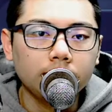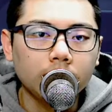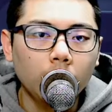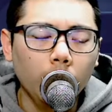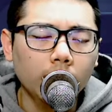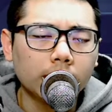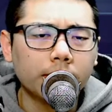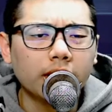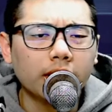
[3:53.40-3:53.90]

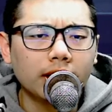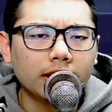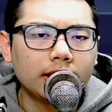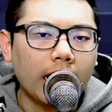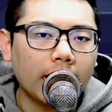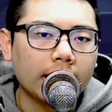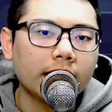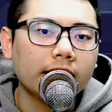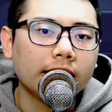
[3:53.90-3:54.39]
为什么
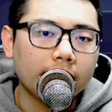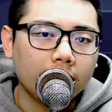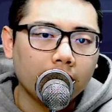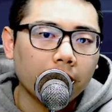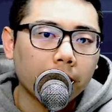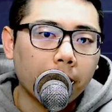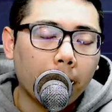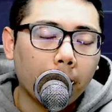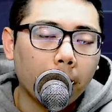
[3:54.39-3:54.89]
台电
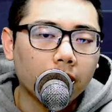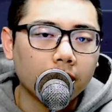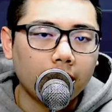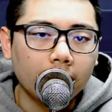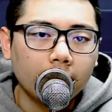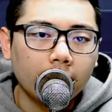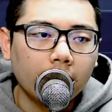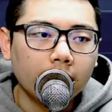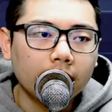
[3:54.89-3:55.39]
跌嘛？哦，台
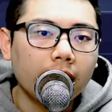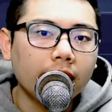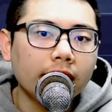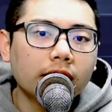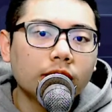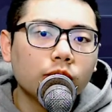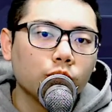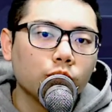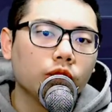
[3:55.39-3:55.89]
电跌，那台
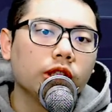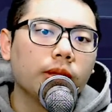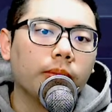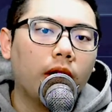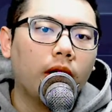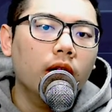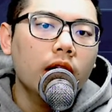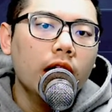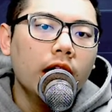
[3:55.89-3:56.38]
电属于什
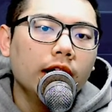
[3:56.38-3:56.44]
么？